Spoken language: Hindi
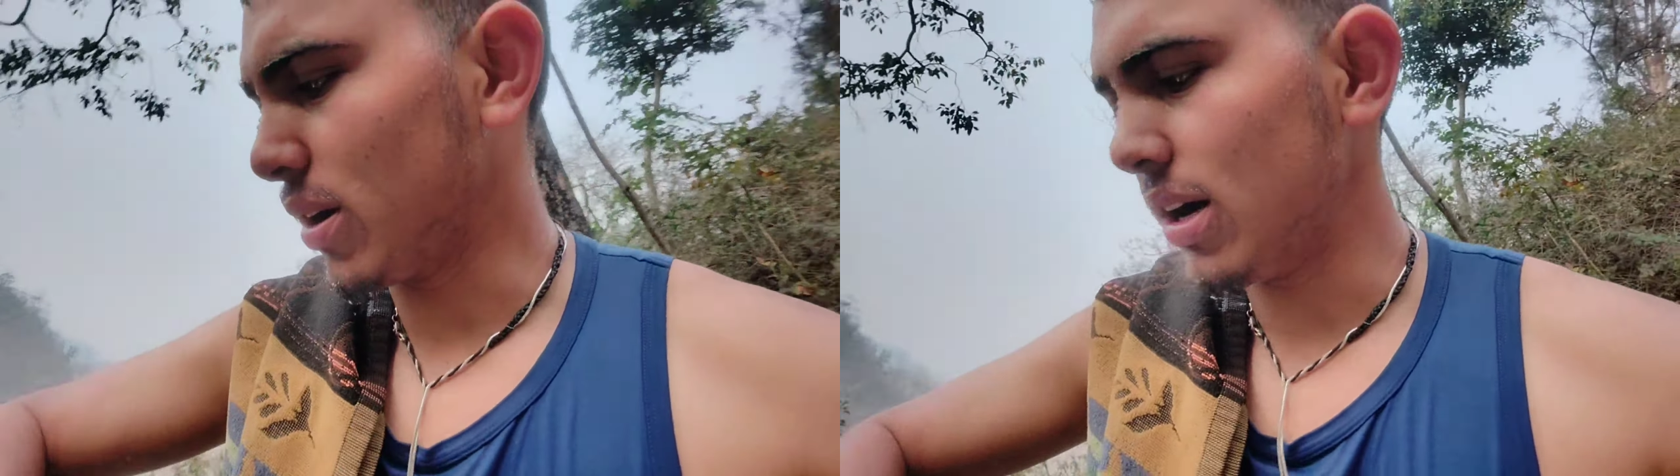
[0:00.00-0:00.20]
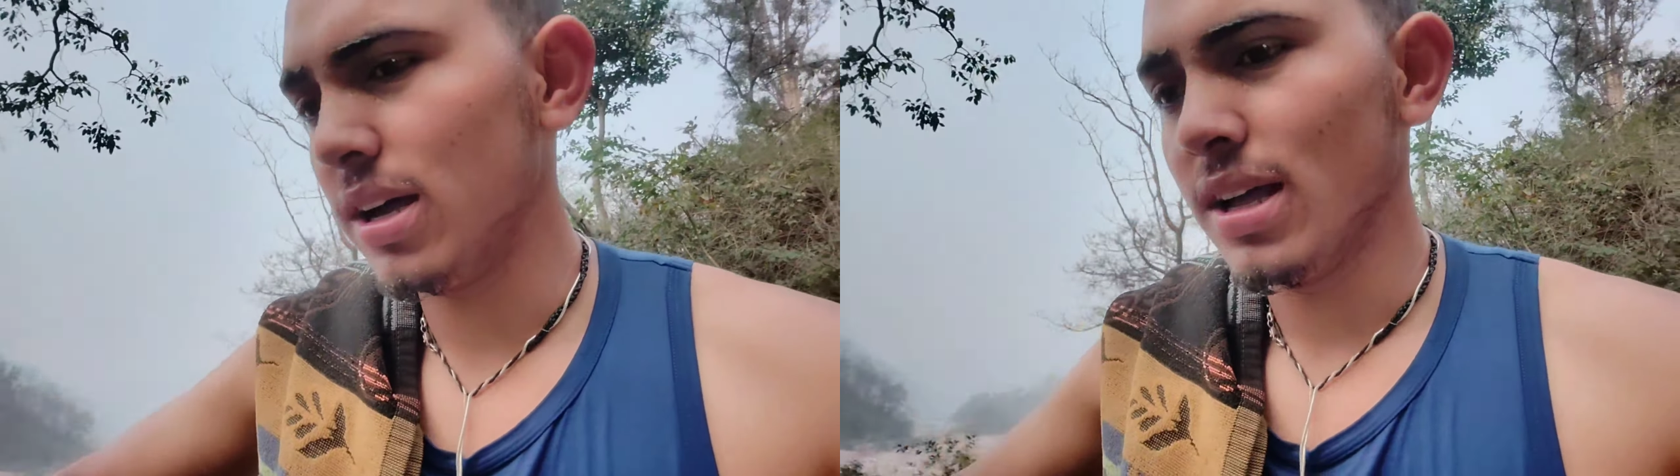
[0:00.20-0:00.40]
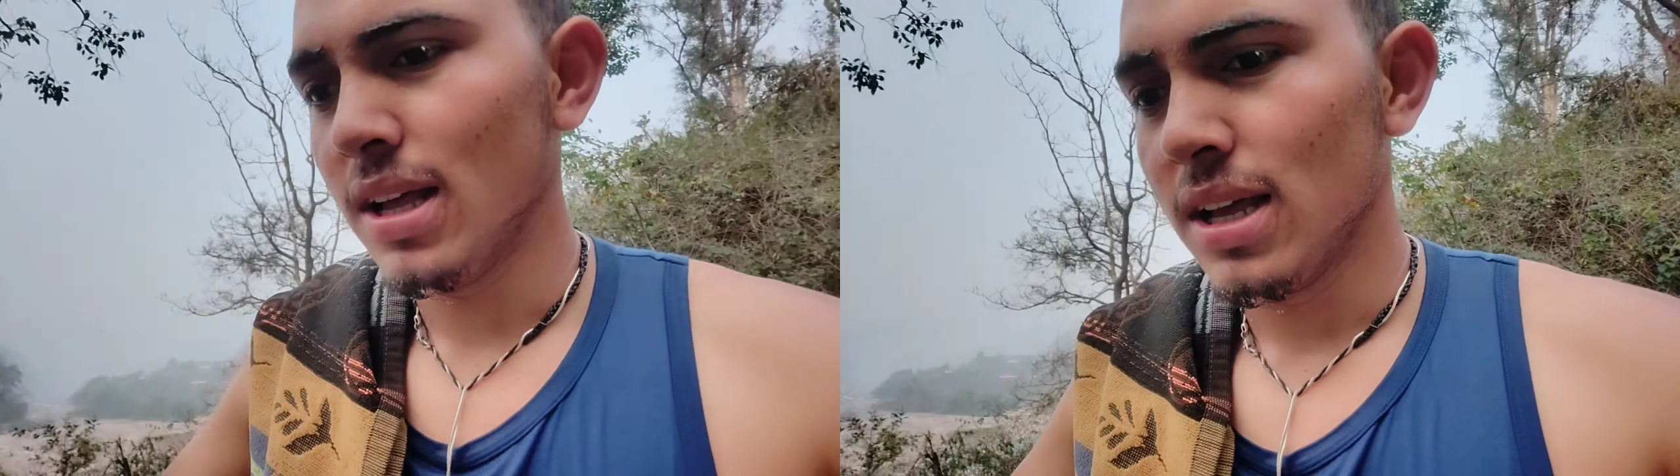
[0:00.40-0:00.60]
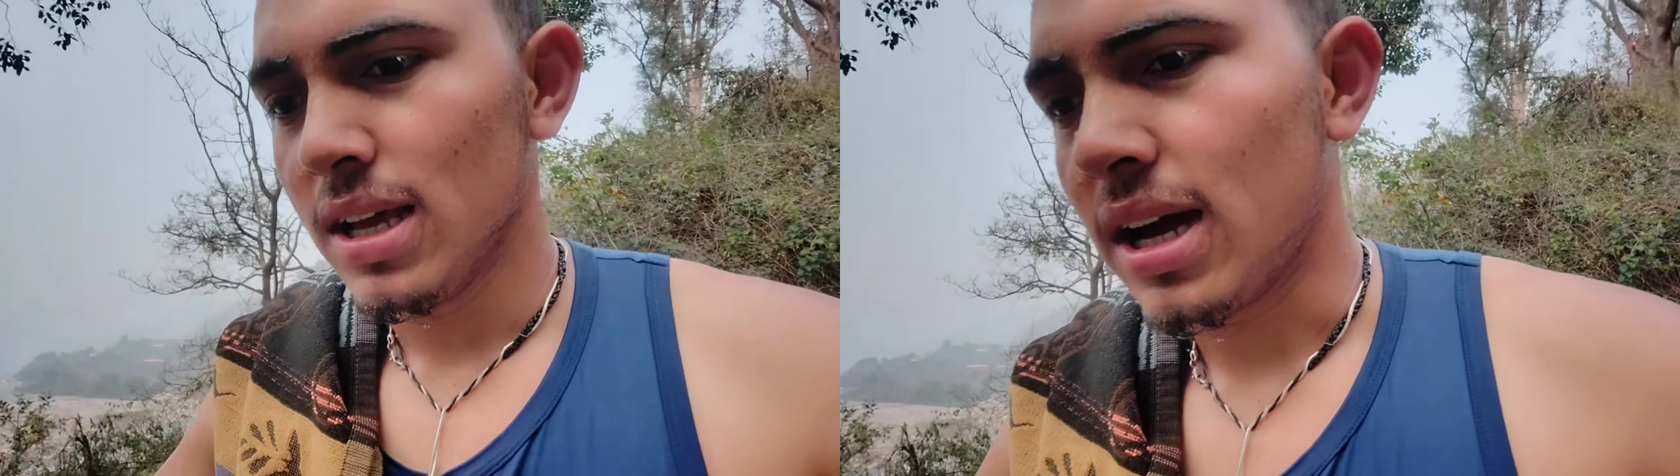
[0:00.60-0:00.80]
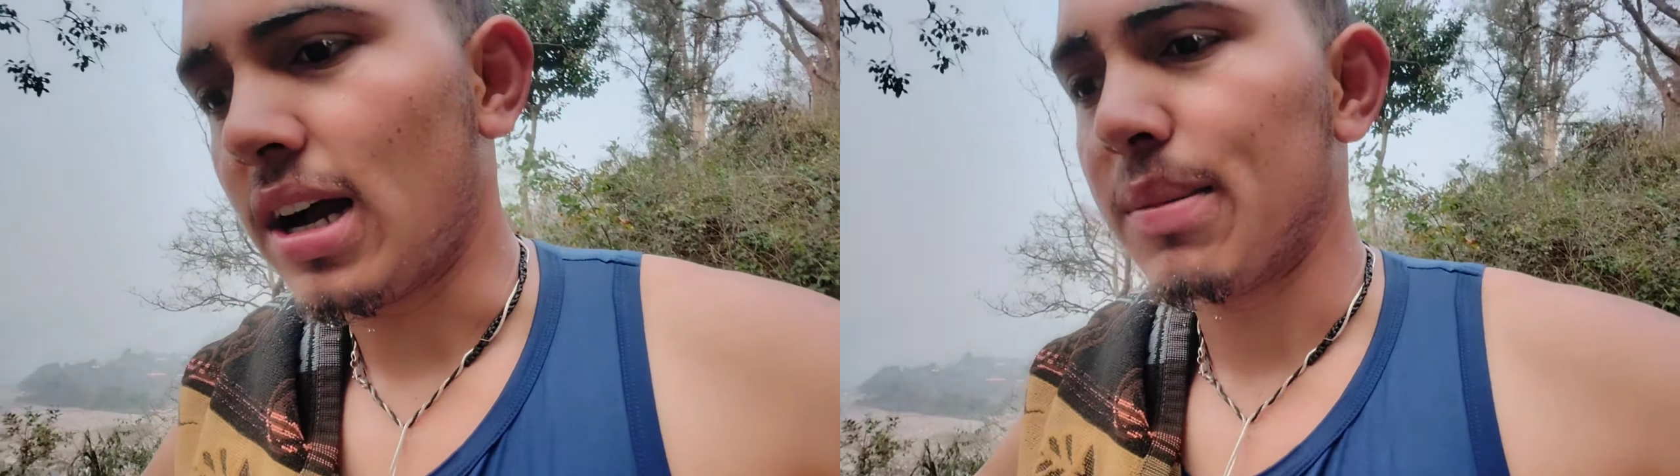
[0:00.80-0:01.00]

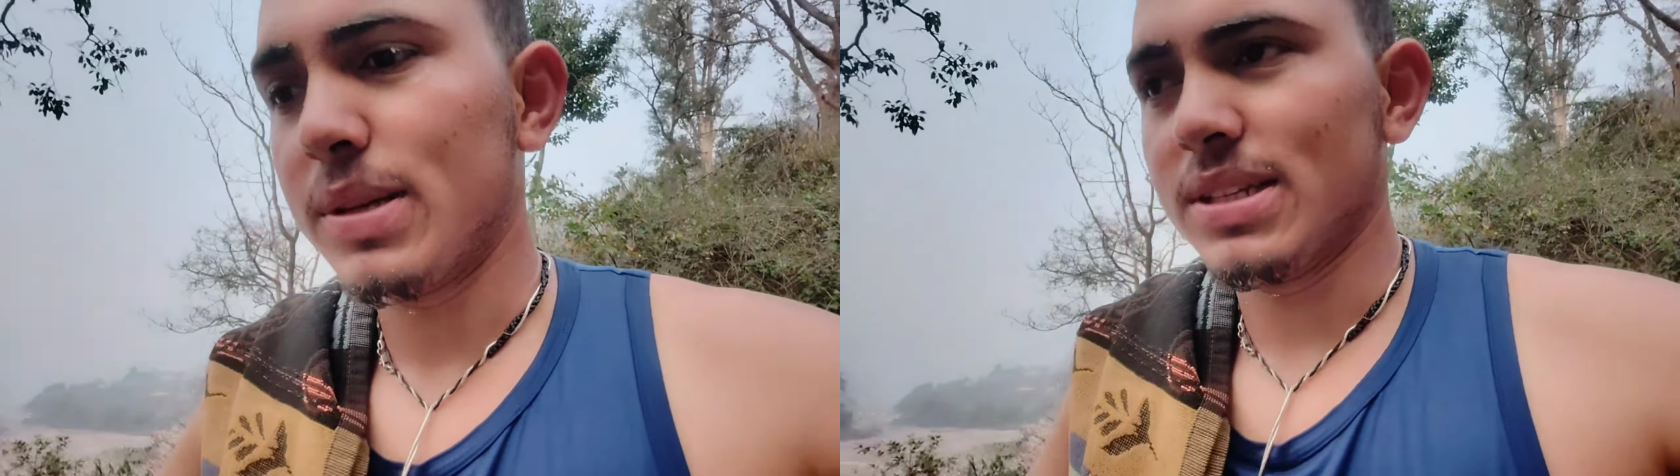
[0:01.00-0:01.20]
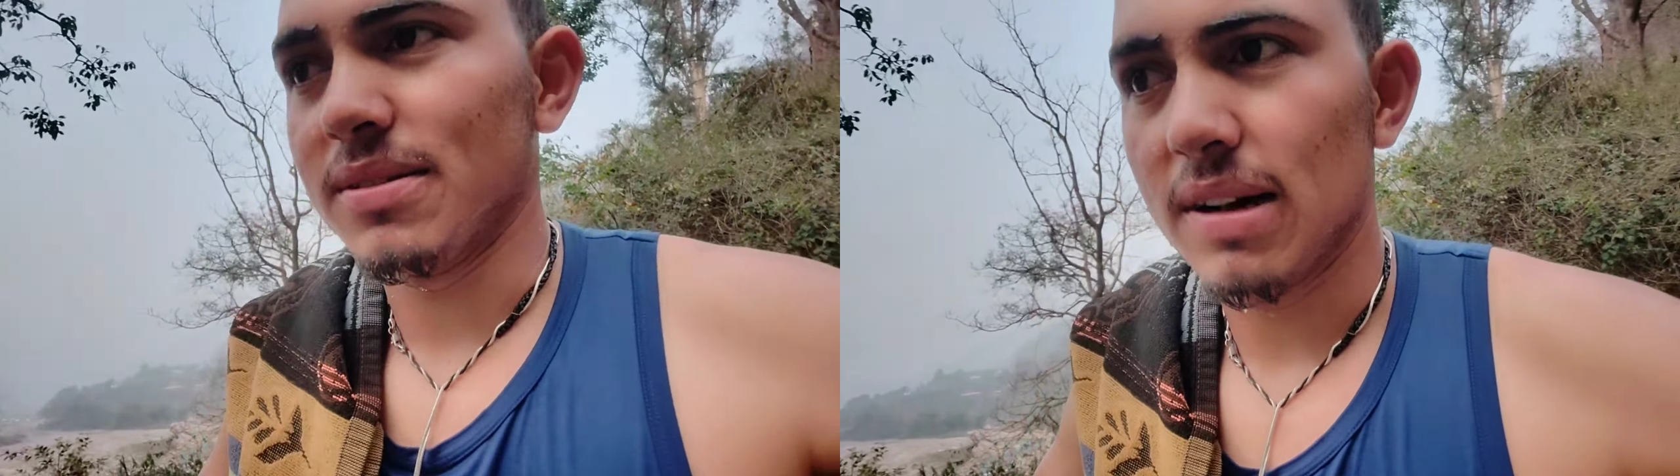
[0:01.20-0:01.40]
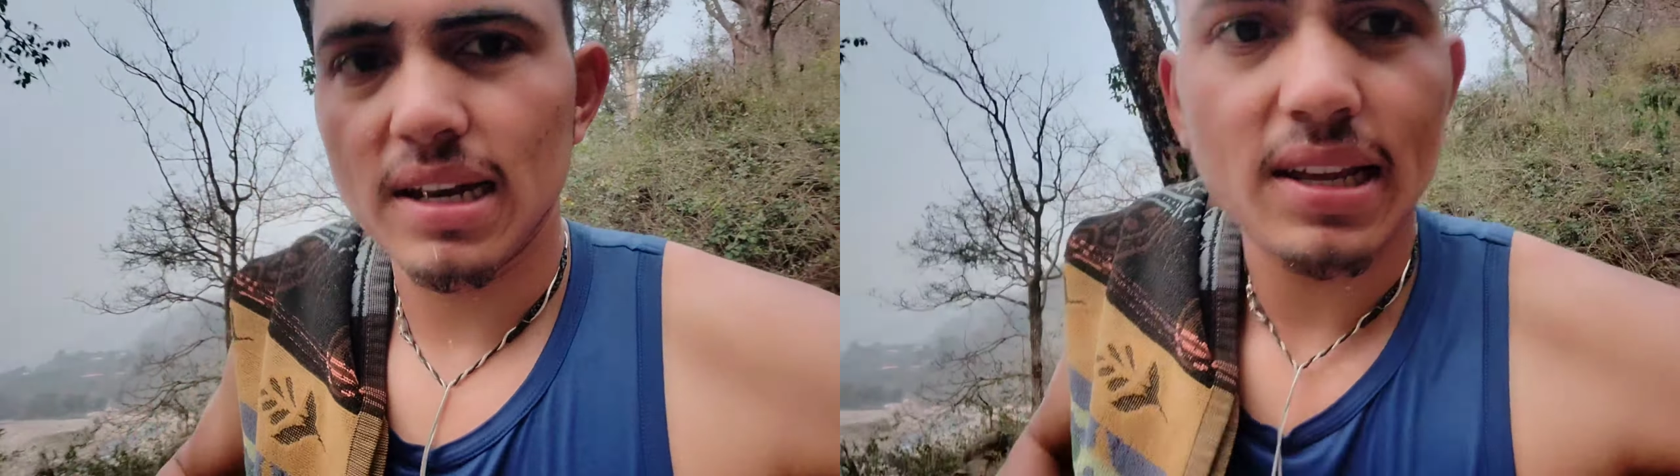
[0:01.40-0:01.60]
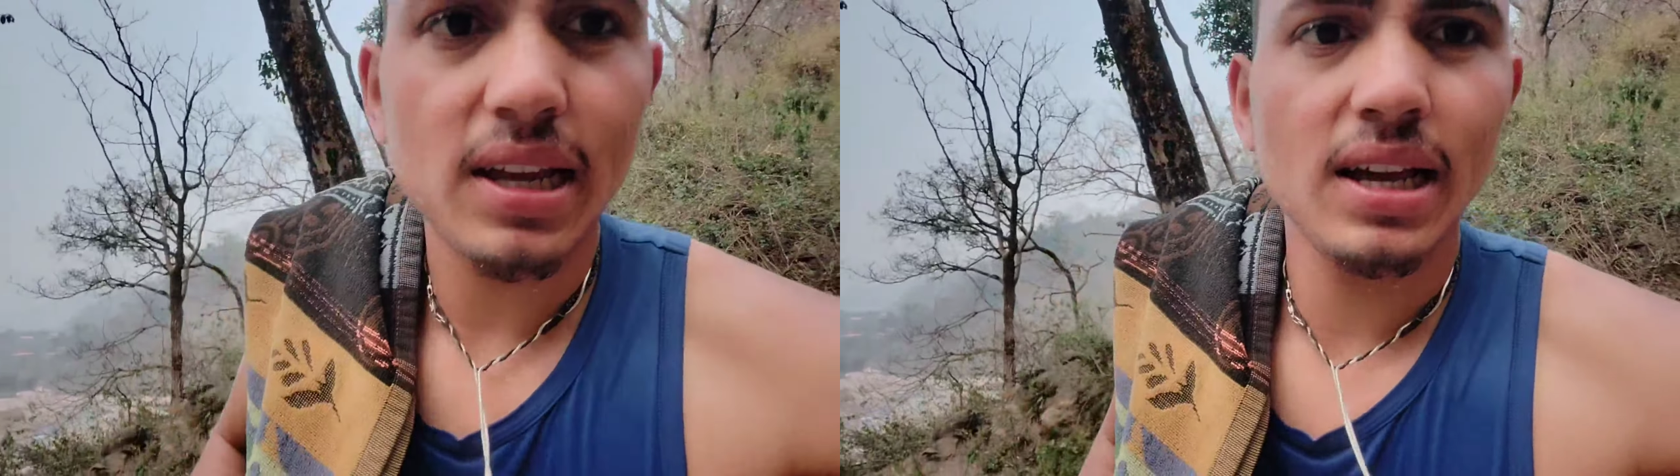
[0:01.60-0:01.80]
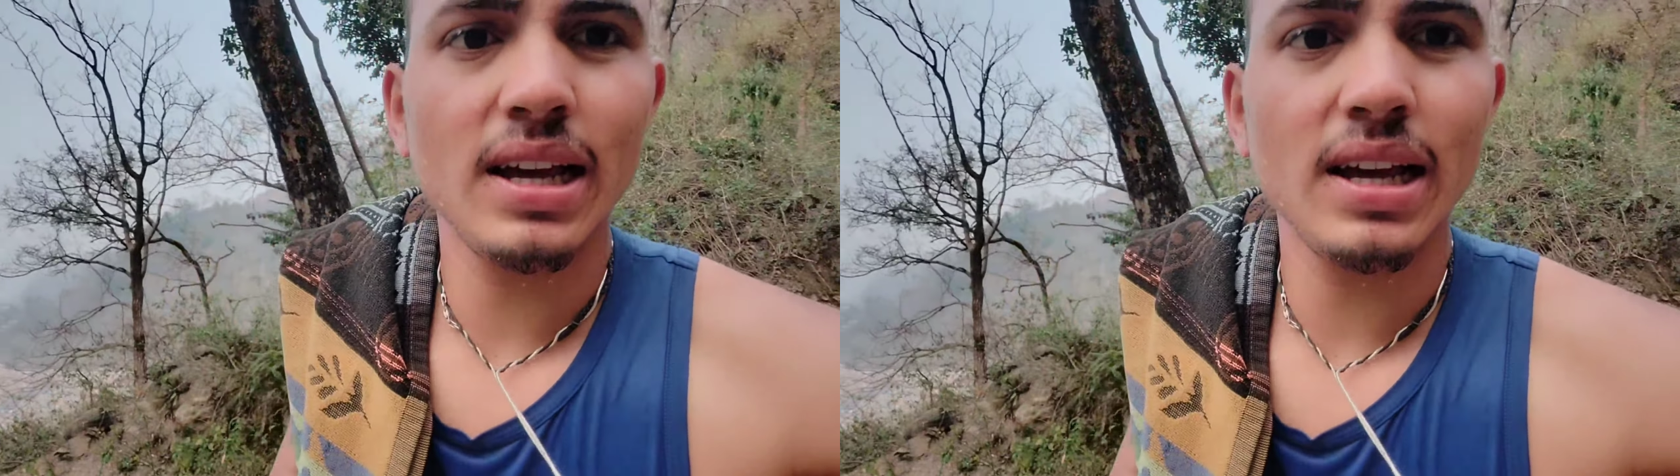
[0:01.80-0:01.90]
होगा आठ बजने वाले